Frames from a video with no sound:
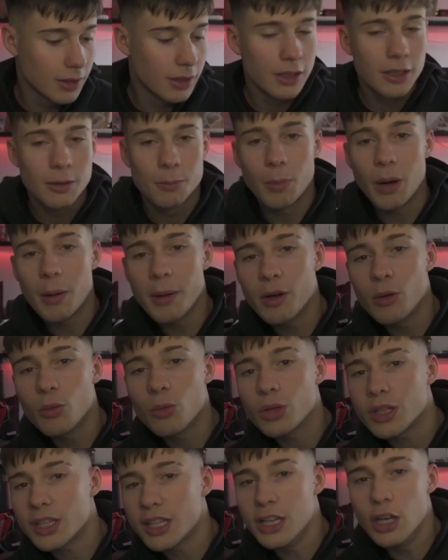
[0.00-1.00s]
Va a haber un
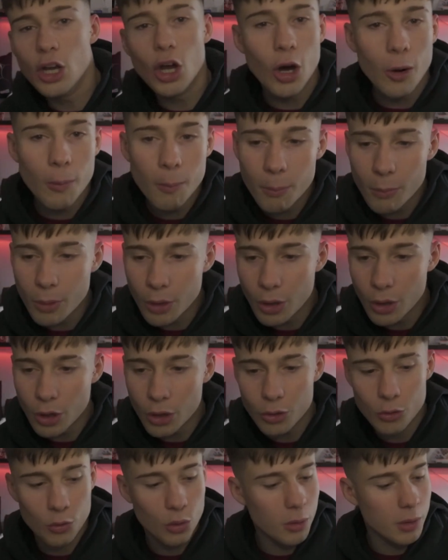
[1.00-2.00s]
quilombo,
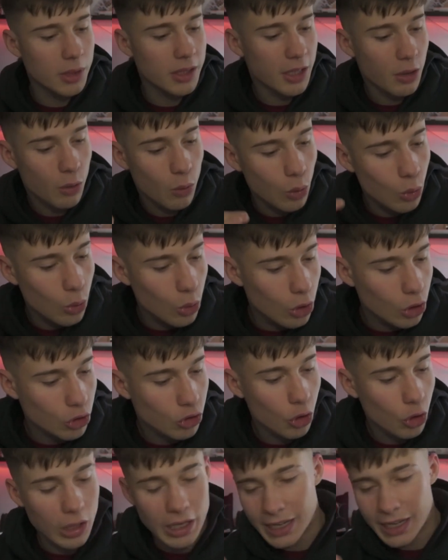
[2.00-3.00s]
9 de julio,
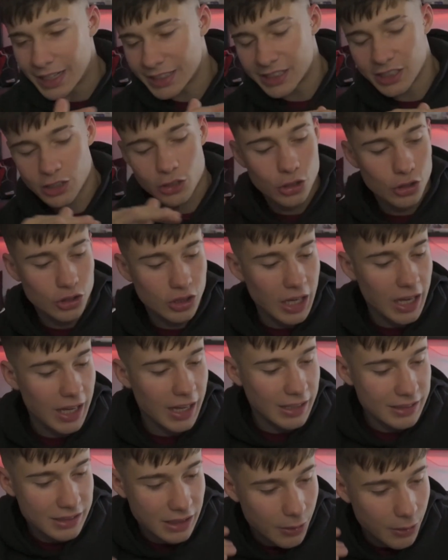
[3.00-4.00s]
todas las calles
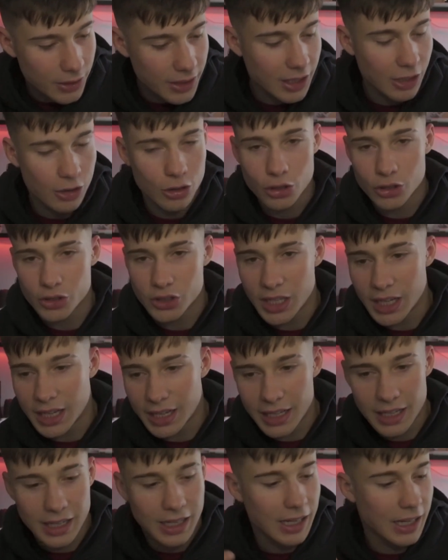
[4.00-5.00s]
cortadas, avenidas
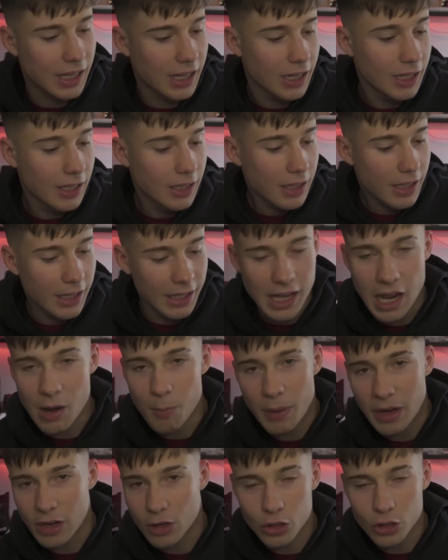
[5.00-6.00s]
cortadas, la General
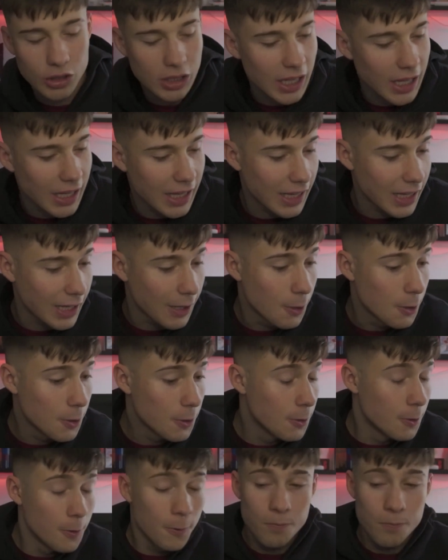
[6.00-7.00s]
Paz cortada.
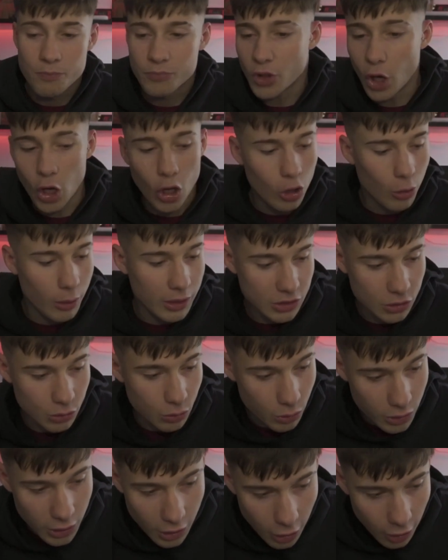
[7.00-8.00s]
Todo va a ser
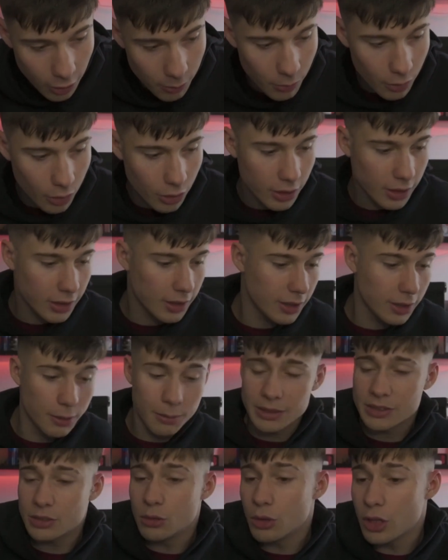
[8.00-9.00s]
un quilombo y va
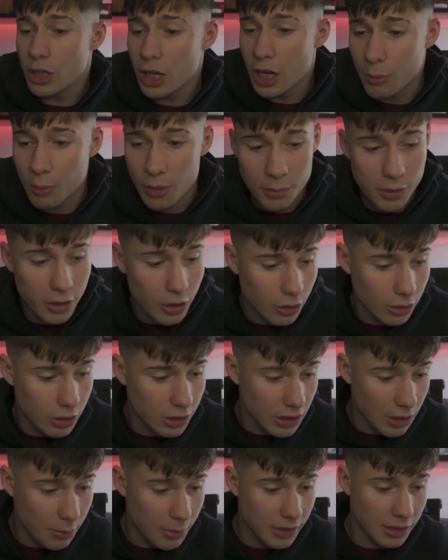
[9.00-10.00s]
a ser un quilombo, amigo.
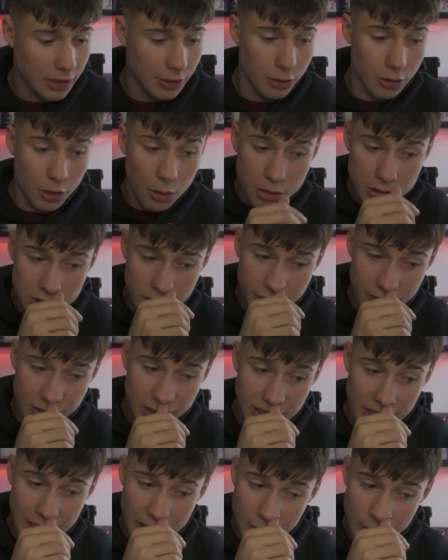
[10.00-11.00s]
Literalmente, nos vamos a
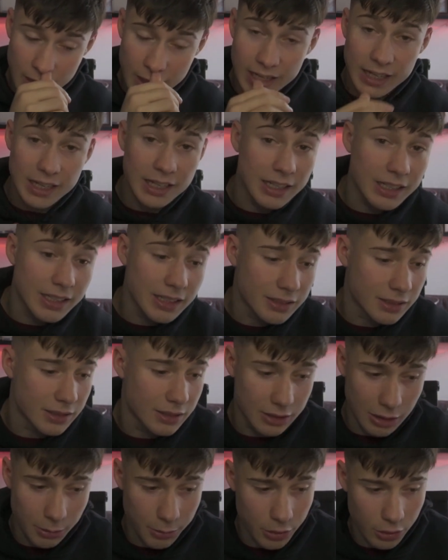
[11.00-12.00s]
enfrentar a una gran crisis,
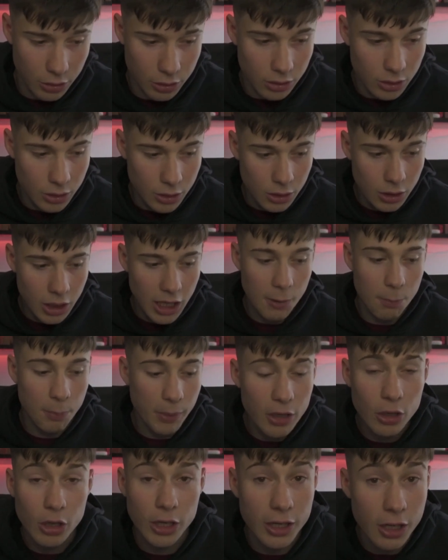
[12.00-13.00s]
amigo.
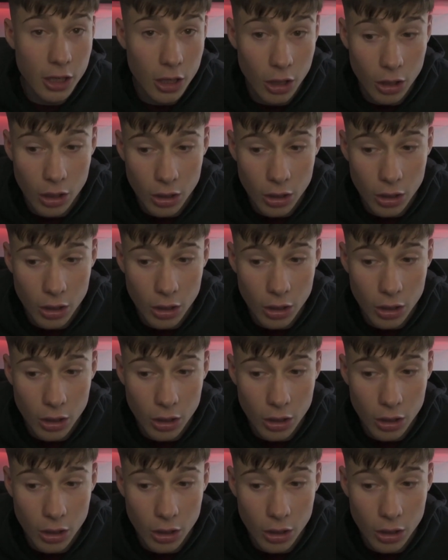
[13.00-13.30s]
Espero que no.